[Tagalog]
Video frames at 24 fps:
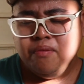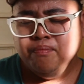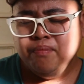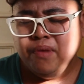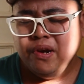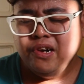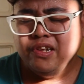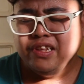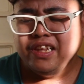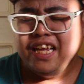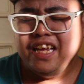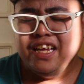
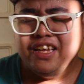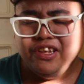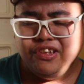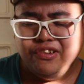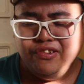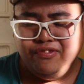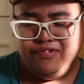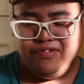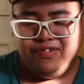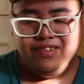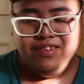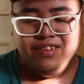Pero thank
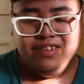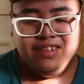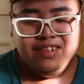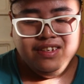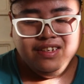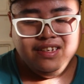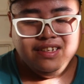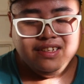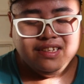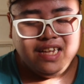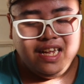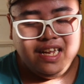you
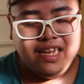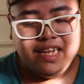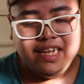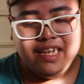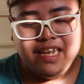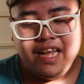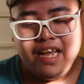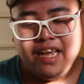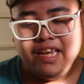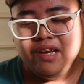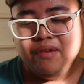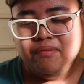dahil
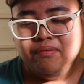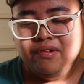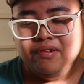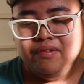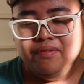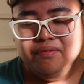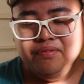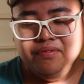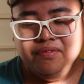kinaya mo.